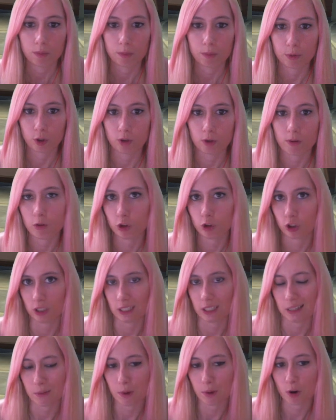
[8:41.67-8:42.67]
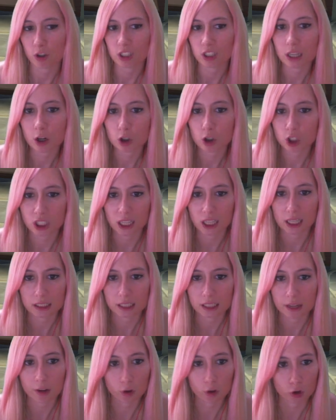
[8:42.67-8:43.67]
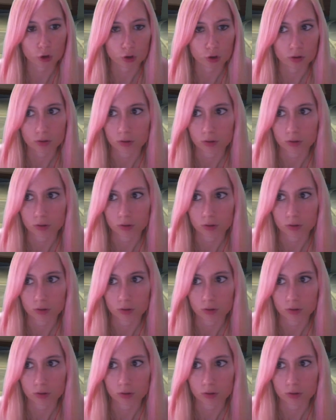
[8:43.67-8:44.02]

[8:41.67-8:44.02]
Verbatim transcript: Porque vamos, vamos a estar los tres casados.